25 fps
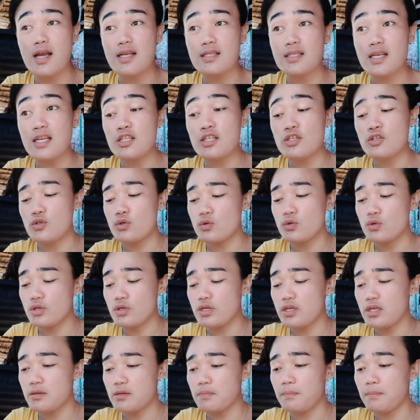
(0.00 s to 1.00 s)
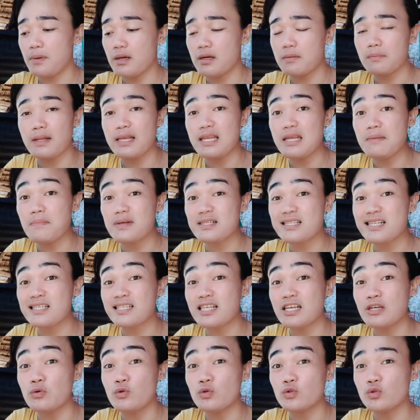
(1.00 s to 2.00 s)
Enjoy, pangpalipas lang sa
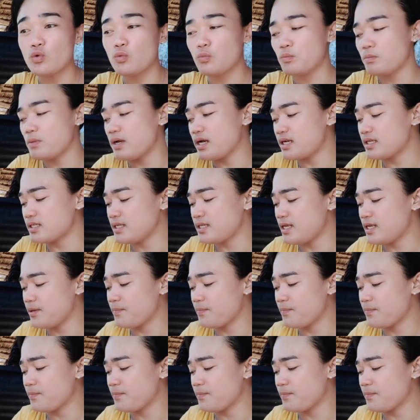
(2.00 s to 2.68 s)
gutom ba kasi